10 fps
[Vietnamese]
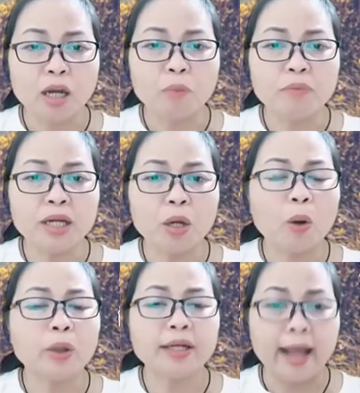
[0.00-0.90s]
không biết
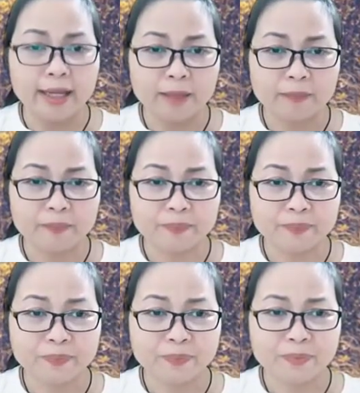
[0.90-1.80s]
hối cải."
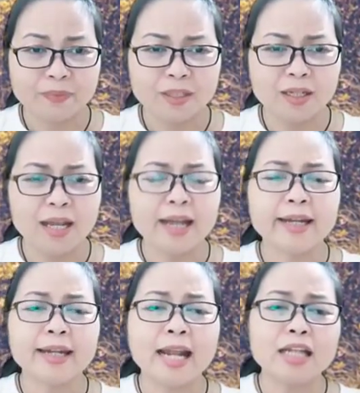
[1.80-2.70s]

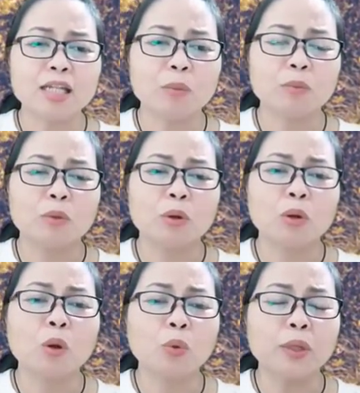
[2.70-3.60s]
Đánh xong,
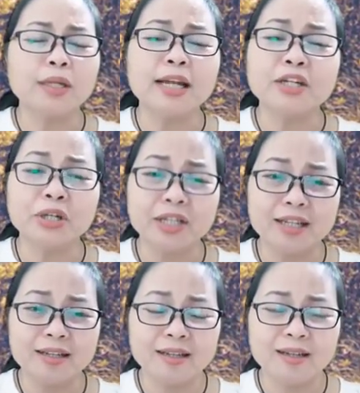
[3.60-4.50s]
con quỷ lại rời đi.